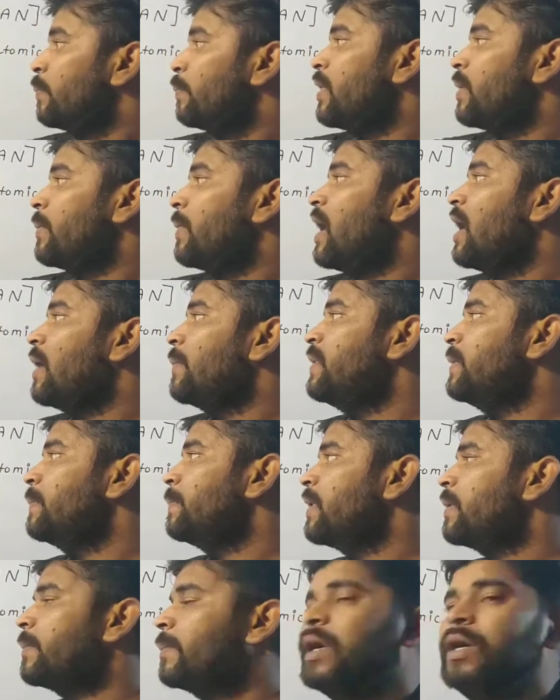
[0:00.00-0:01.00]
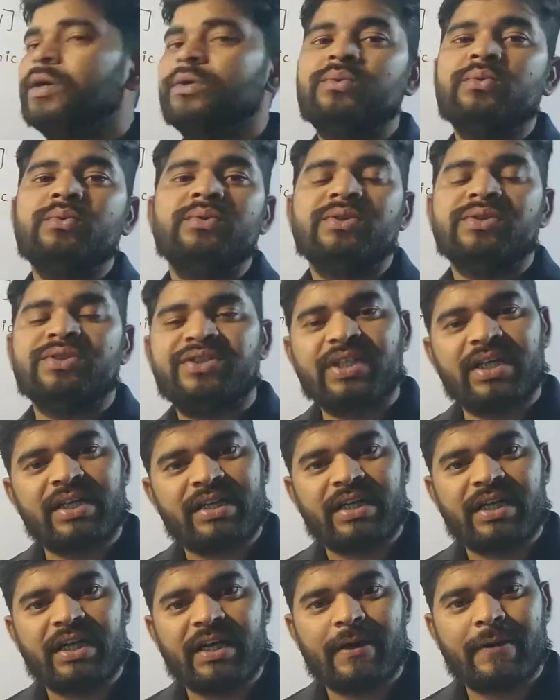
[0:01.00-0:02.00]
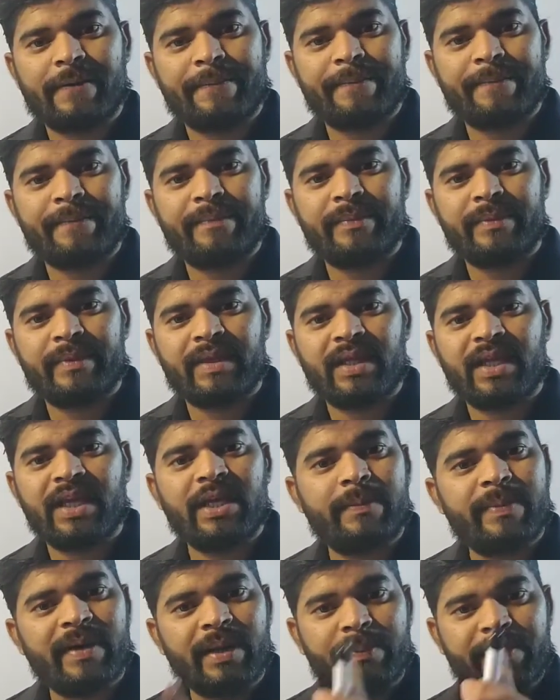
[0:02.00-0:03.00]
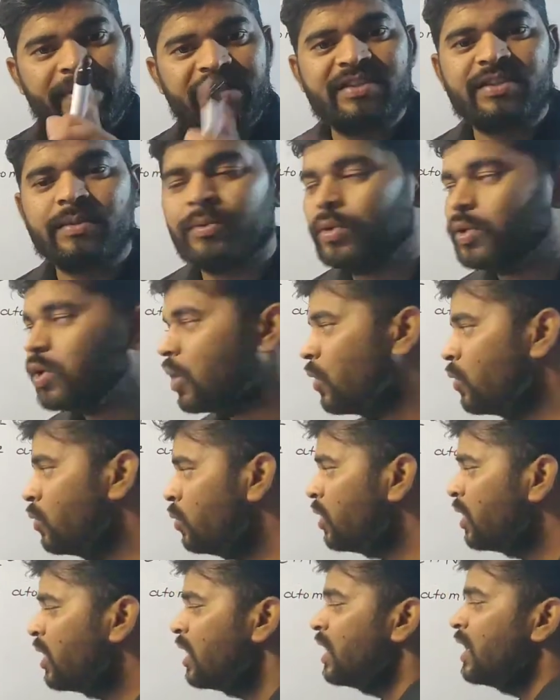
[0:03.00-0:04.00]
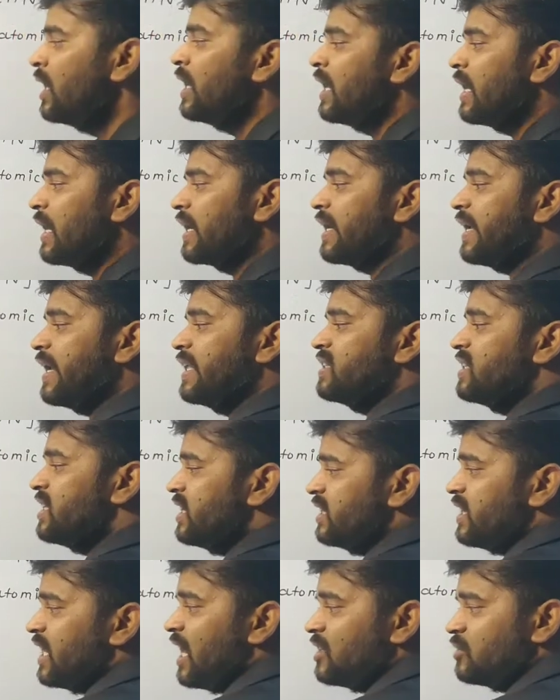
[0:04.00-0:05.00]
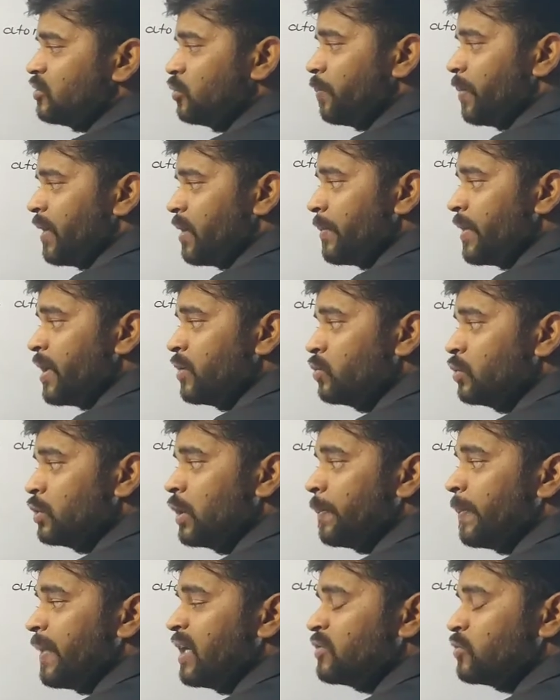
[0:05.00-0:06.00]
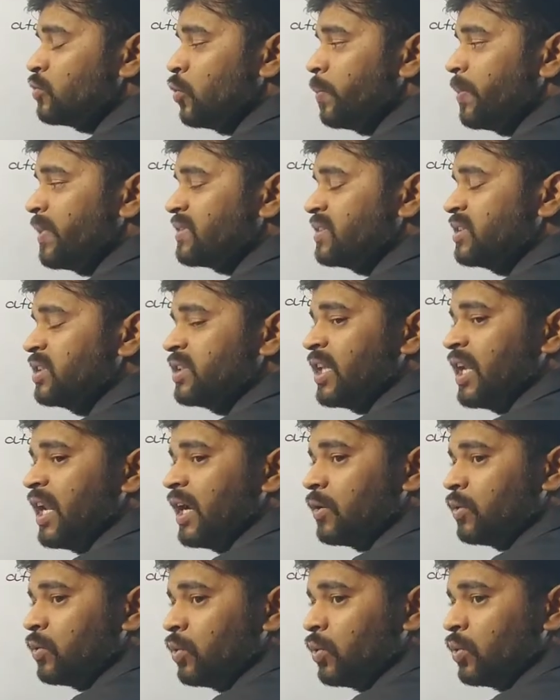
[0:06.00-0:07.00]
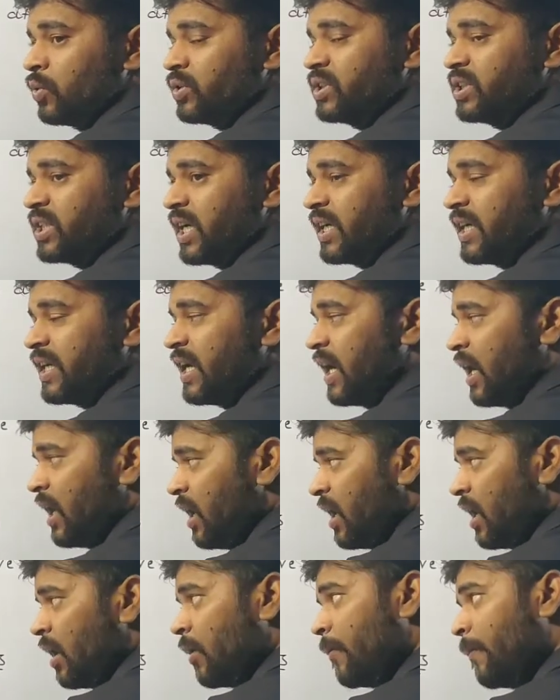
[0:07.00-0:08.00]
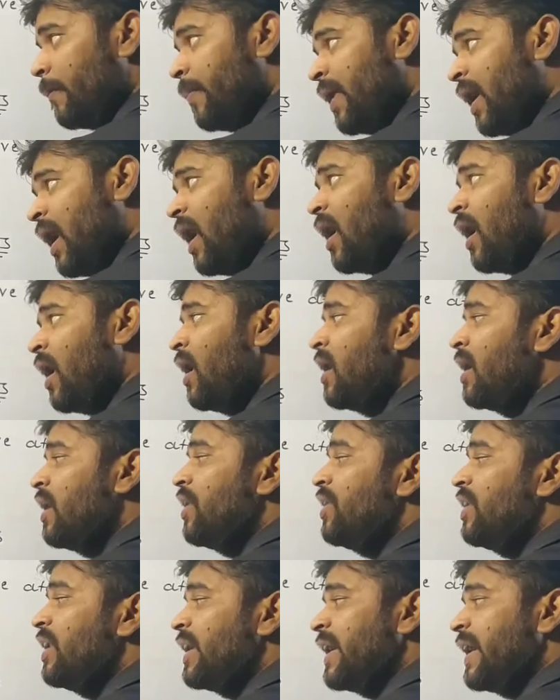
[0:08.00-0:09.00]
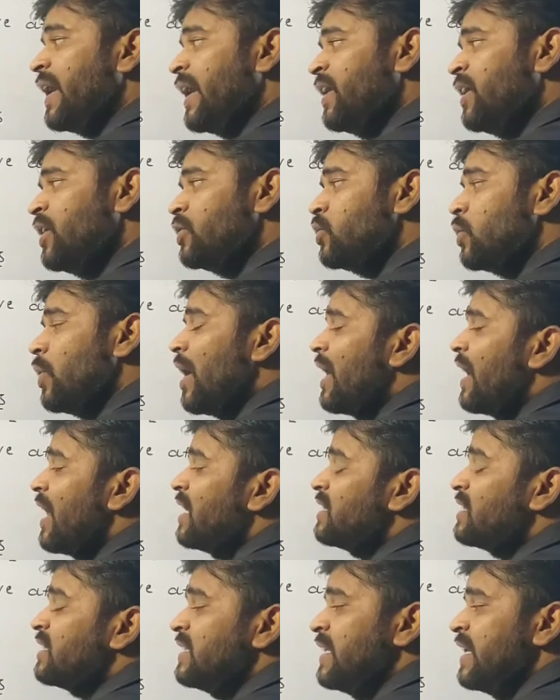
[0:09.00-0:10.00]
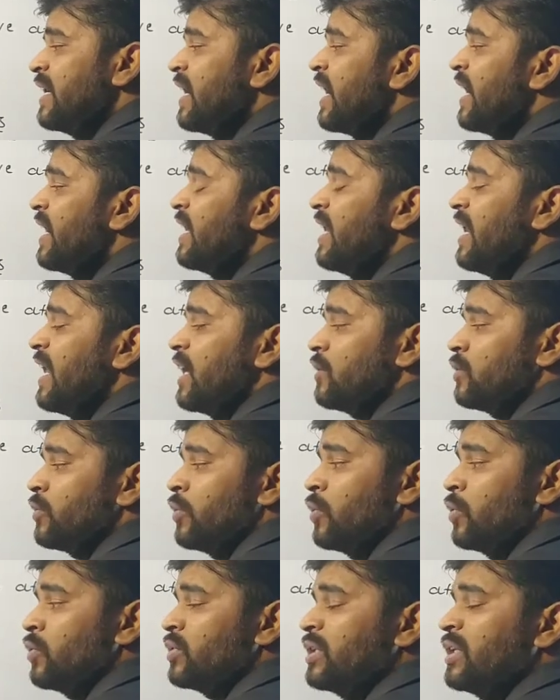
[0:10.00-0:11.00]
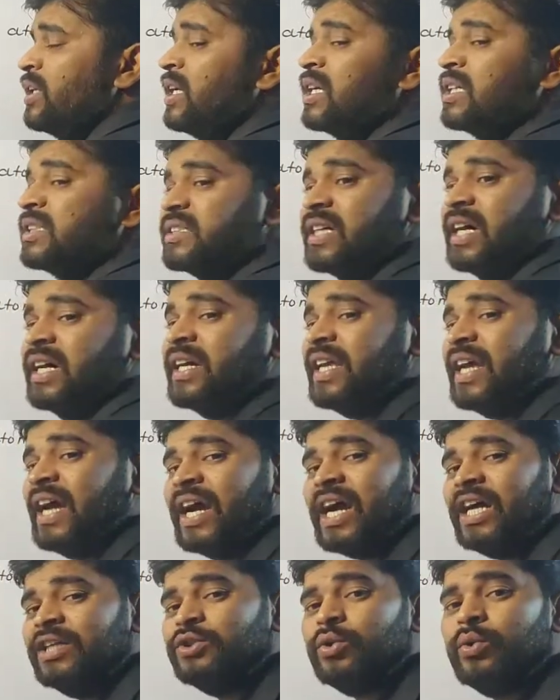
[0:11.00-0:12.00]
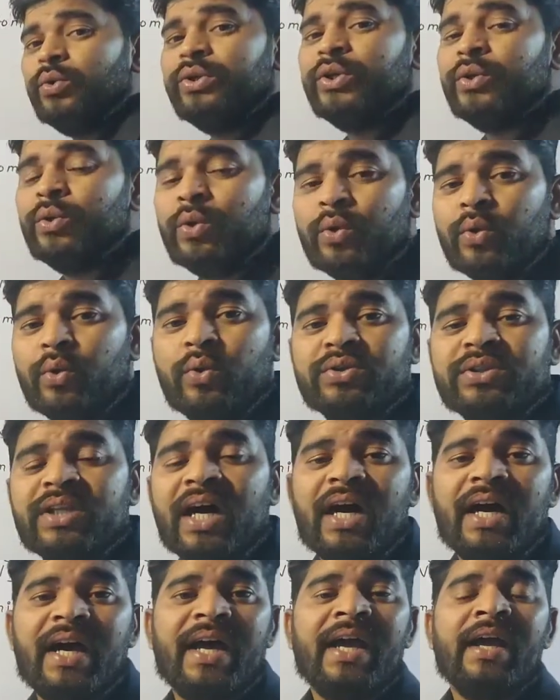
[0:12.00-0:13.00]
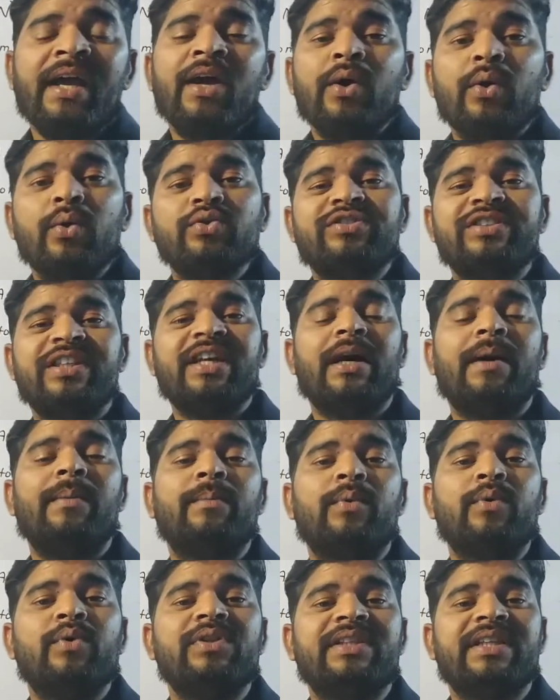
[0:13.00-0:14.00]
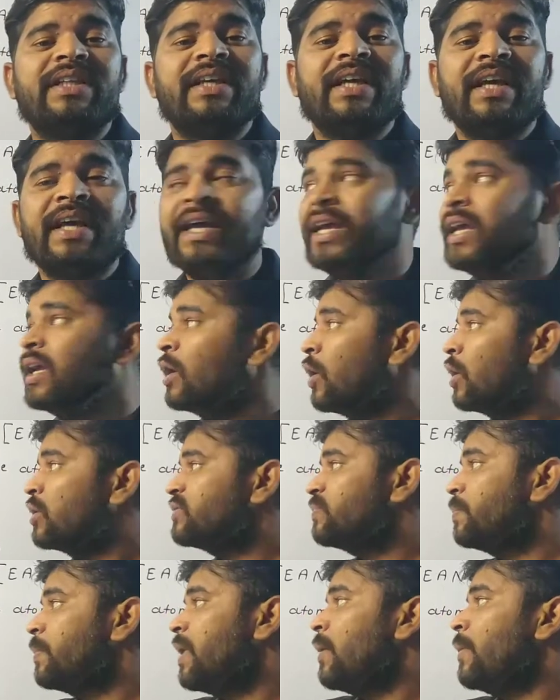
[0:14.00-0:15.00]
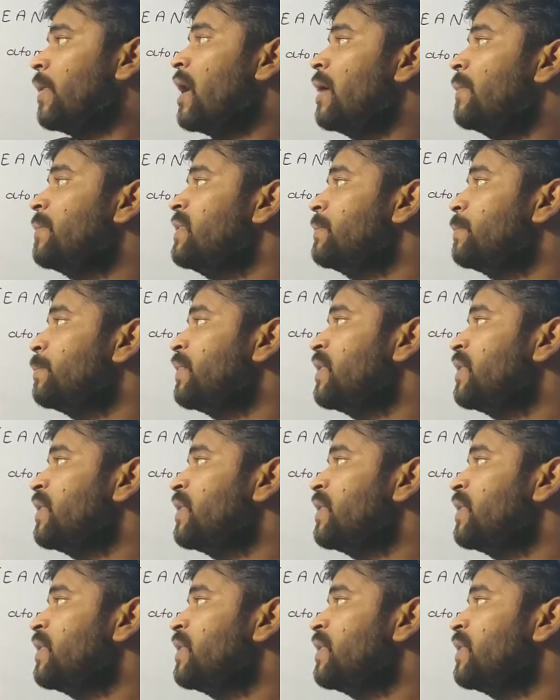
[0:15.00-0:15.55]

प्रभावी परमाणु संख्या एक बार फिर से बोल रहा हूं केंद्रीय धातु परमाणु के पास उपस्थित इलेक्ट्रॉनों की संख्या व लिगेंड द्वारा दिए गए इलेक्ट्रॉनों की संख्या का जो योग होता है उसे हम बोलते हैं प्रभावी